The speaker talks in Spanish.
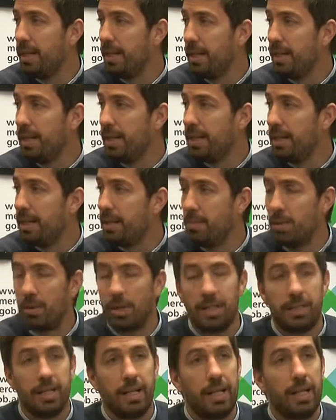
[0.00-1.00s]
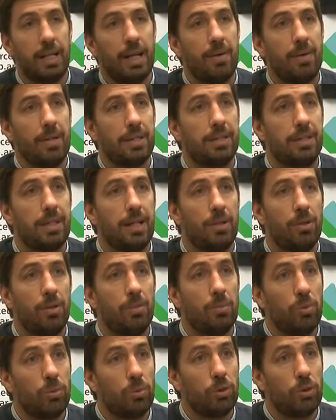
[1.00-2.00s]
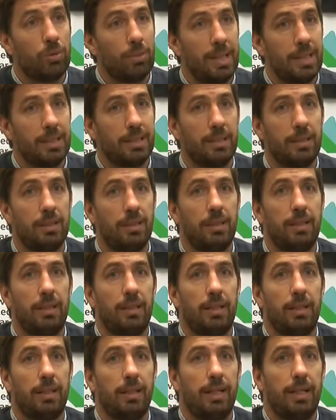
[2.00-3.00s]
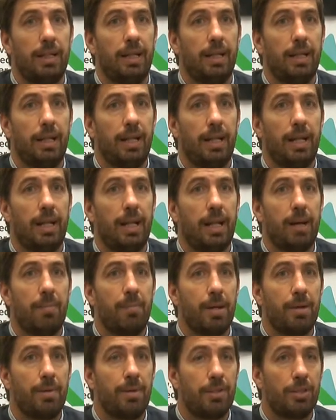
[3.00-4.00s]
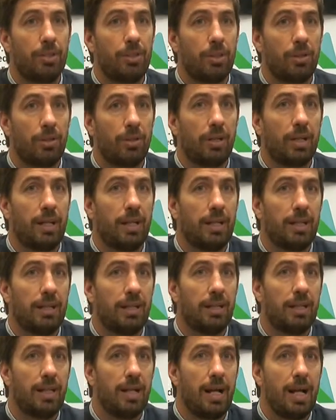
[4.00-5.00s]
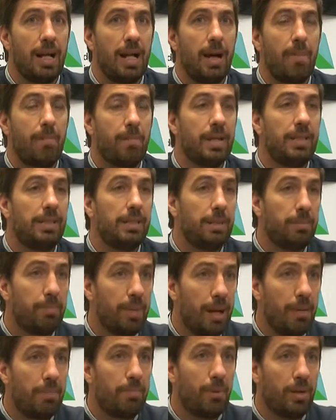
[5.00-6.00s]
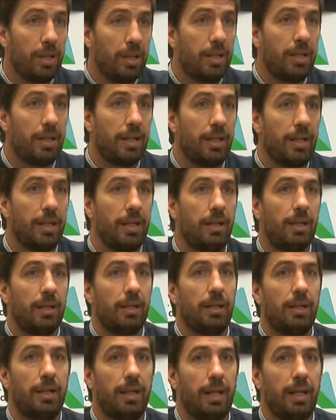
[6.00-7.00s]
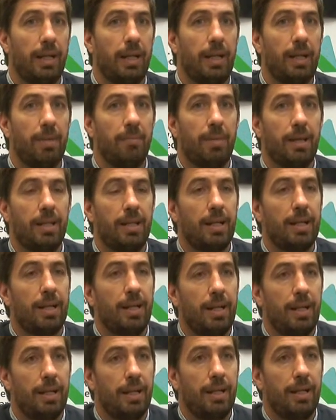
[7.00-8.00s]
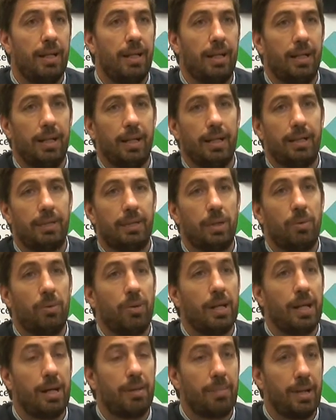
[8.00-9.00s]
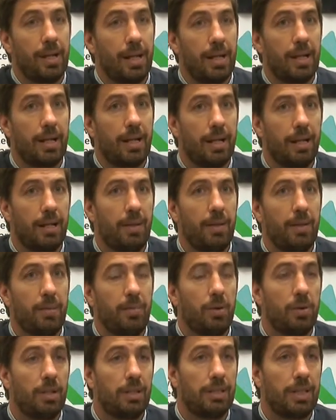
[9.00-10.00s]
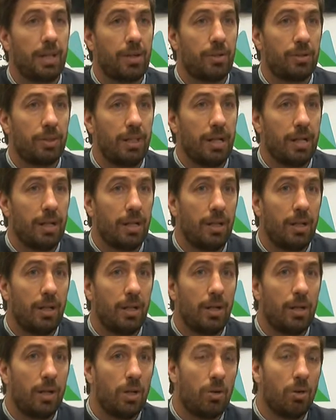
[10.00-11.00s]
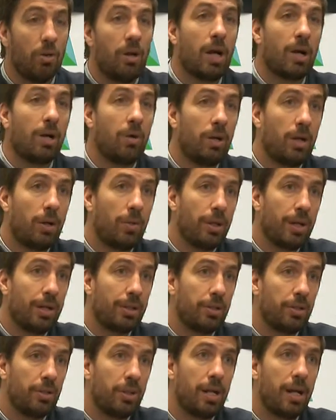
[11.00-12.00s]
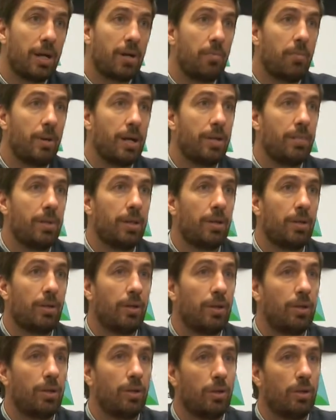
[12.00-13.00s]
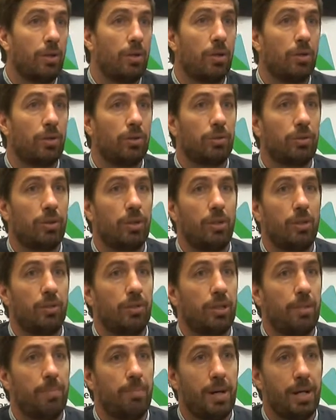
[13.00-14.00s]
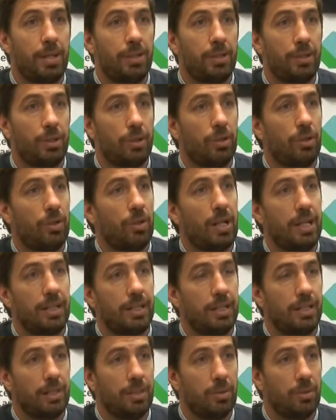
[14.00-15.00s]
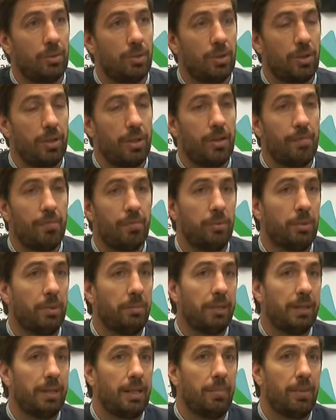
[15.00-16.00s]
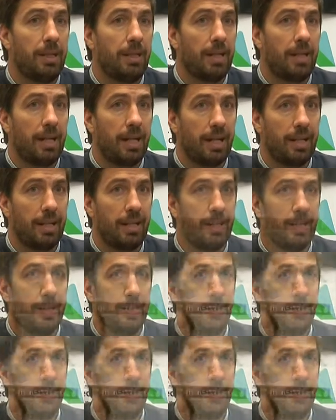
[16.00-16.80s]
y tenemos que seguir avanzando y mucho más en la prevención, que es la principal política eh, en materia de, seguridad vial que debemos desarrollar, con la colaboración y el acompañamiento de todos los, espacios, todas las instituciones y fundamentalmente de la gente.